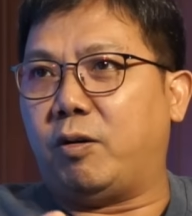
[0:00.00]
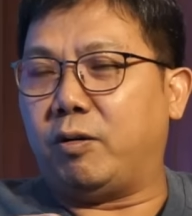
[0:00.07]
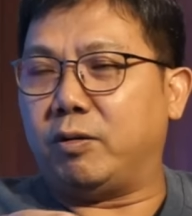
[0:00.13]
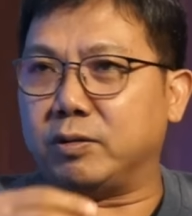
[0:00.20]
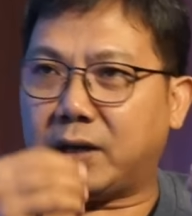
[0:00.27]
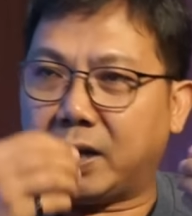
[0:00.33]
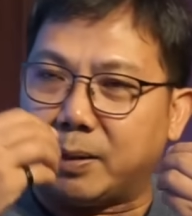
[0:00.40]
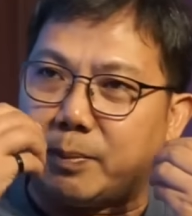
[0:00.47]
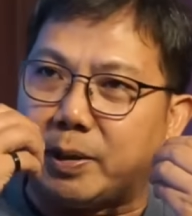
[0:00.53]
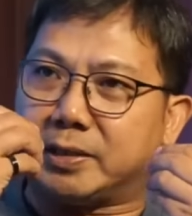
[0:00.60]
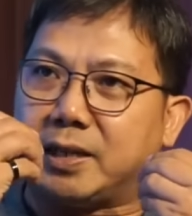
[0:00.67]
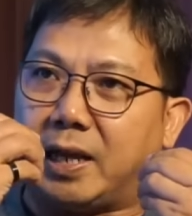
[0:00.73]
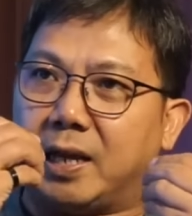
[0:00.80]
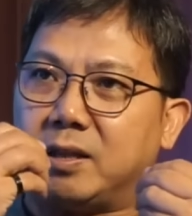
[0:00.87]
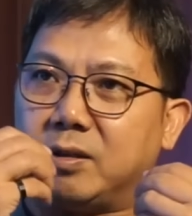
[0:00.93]
Hmm. Hmm. Kalimat
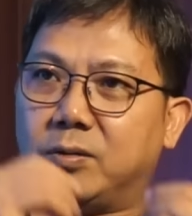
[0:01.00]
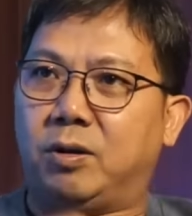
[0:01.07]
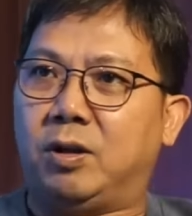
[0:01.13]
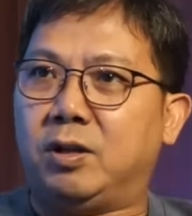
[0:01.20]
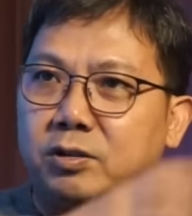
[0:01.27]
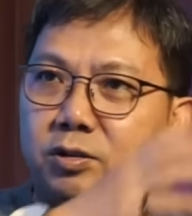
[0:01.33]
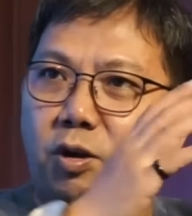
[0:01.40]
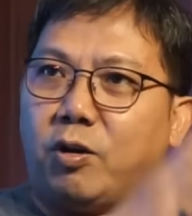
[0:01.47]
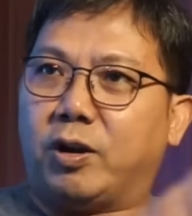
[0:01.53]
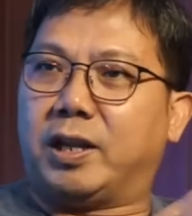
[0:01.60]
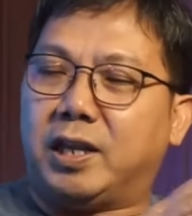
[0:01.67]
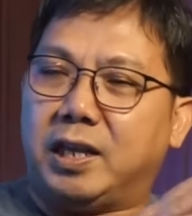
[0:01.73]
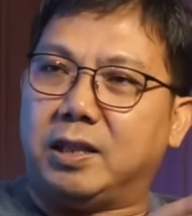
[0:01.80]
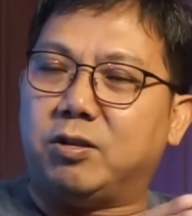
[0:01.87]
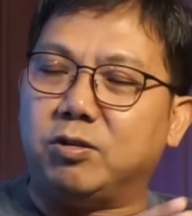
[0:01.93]
saya itu.
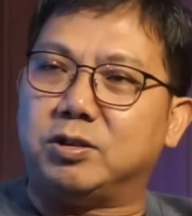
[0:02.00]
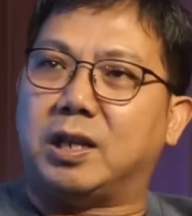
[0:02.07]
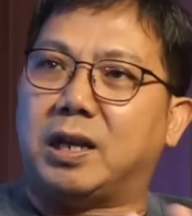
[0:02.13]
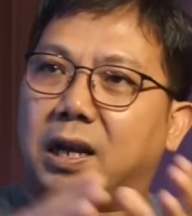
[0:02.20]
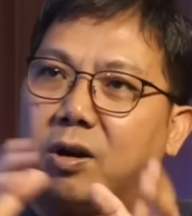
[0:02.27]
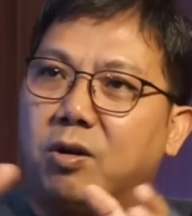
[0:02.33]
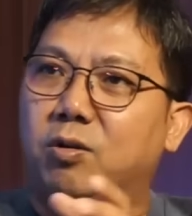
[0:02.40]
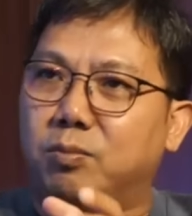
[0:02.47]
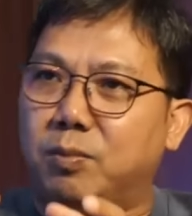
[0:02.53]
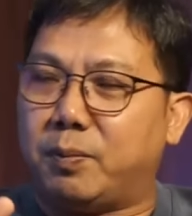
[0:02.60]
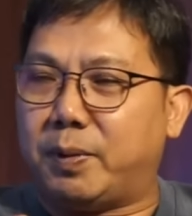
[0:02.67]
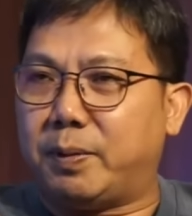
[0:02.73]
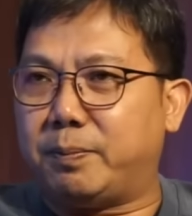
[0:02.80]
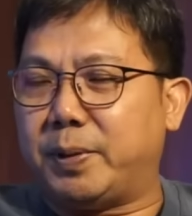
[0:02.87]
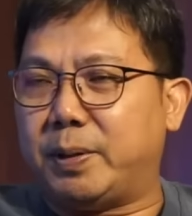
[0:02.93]
Torik itu cenderung
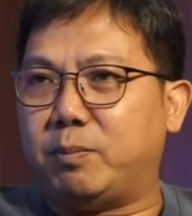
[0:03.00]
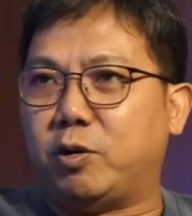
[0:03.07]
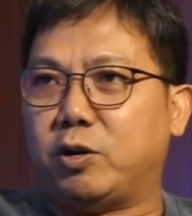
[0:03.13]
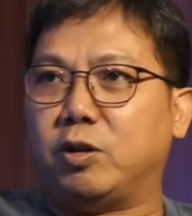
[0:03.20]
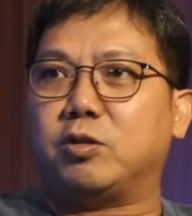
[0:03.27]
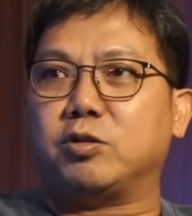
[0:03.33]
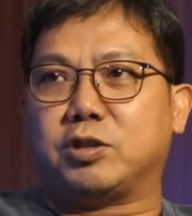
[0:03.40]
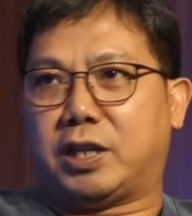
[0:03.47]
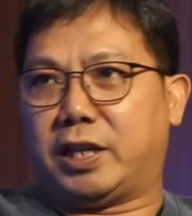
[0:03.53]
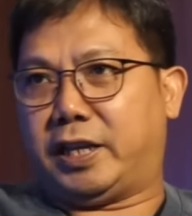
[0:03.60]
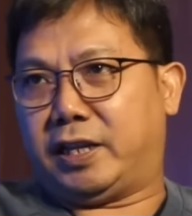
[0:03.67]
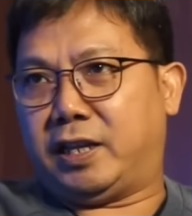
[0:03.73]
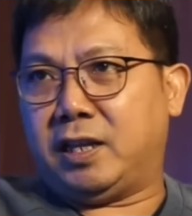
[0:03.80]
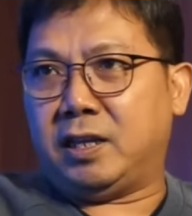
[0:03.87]
memimpin Borneo itu sering.